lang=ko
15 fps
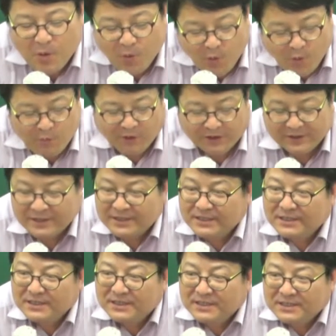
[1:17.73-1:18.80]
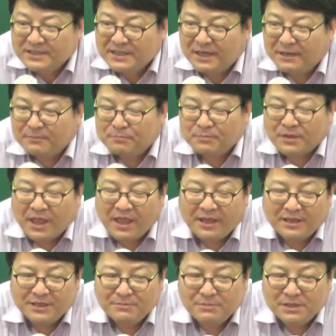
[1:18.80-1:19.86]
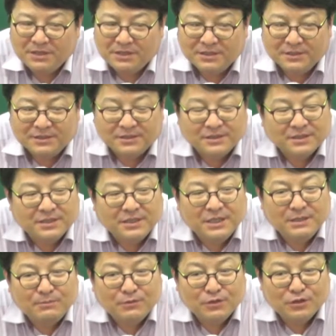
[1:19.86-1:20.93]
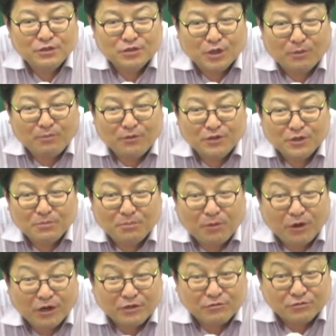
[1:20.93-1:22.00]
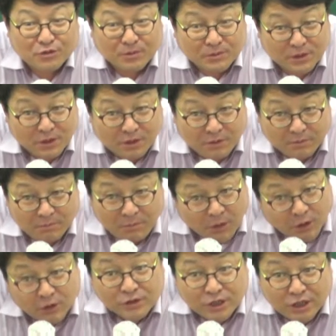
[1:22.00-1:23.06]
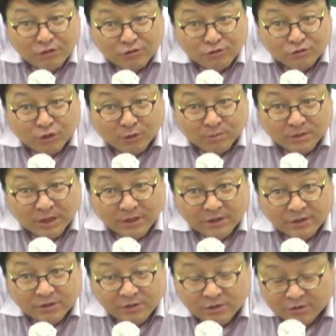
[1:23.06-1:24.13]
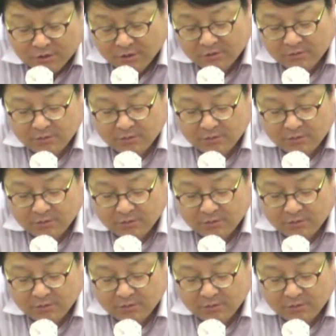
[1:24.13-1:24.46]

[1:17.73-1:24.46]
5번. 자, 대금이든 일부든 전부든 뭐 할 수는 없어요? 면제해 줄 수는 없다 그랬죠. 그죠?